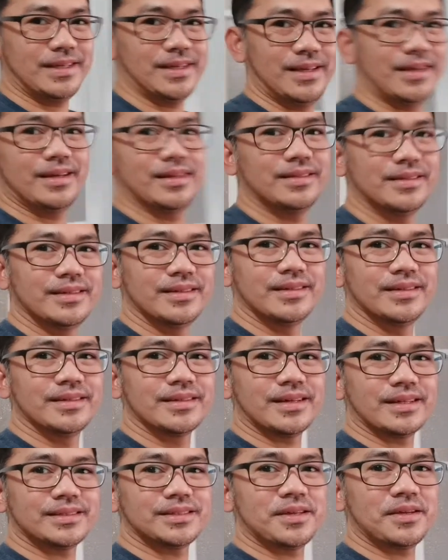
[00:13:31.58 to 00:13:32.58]
Yan.
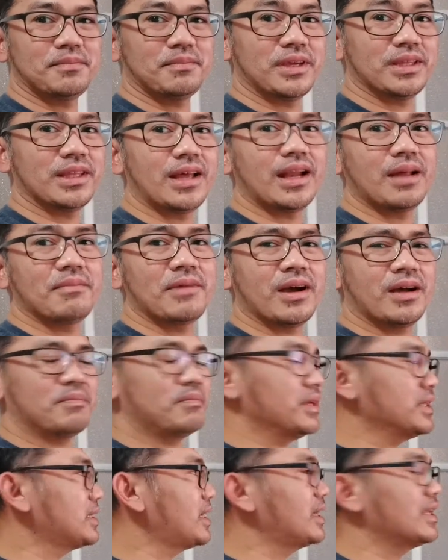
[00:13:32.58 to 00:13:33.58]
Kasi may dala mga
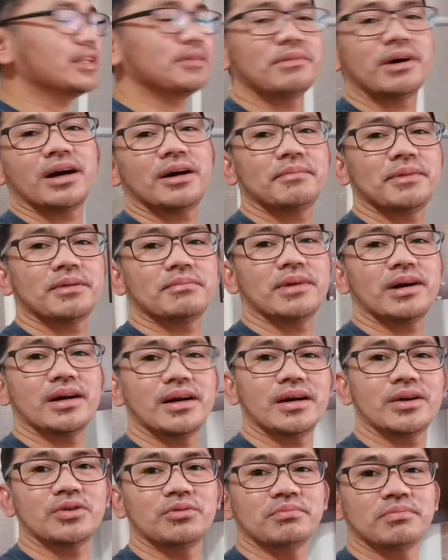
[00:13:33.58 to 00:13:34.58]
may dala naman kaming
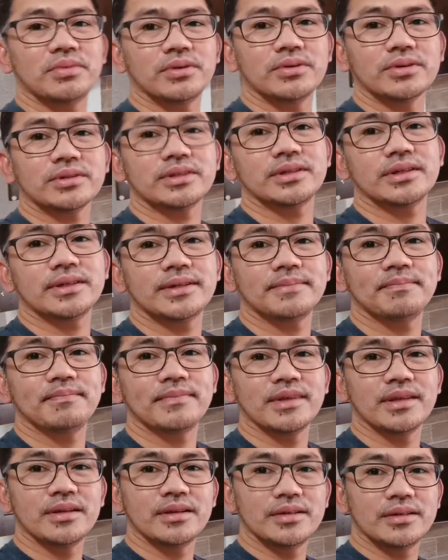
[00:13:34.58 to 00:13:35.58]
mga comforter
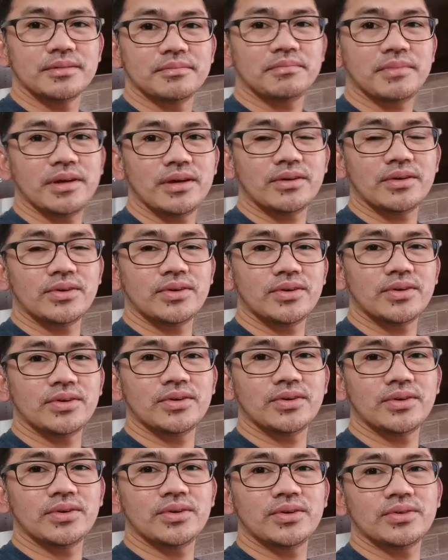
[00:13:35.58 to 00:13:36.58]
pero
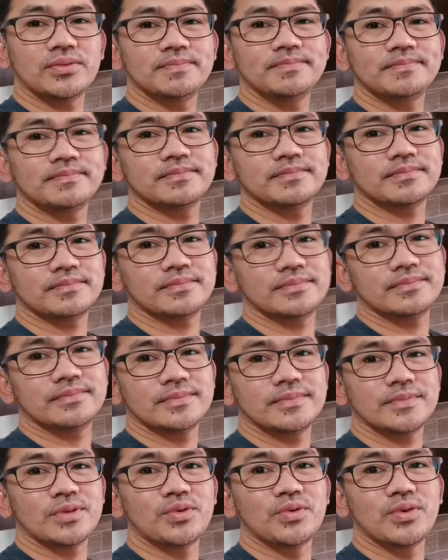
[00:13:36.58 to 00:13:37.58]

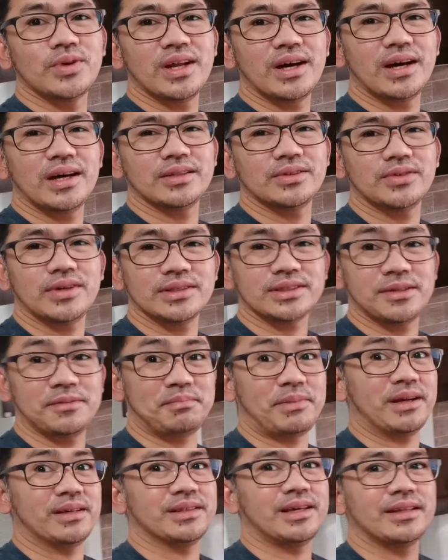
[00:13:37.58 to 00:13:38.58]
kulang ano kasi
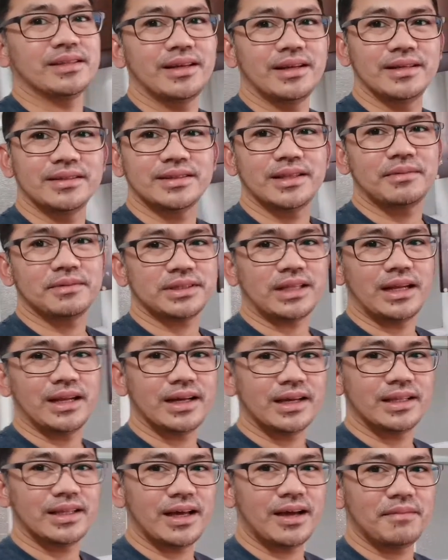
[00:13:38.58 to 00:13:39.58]
pagdadalhin na
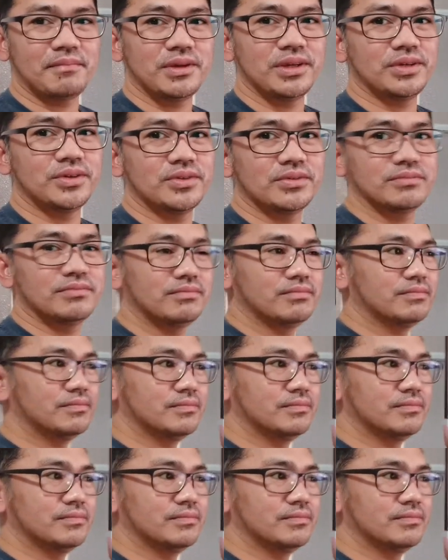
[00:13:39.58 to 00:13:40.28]
talaga namin yung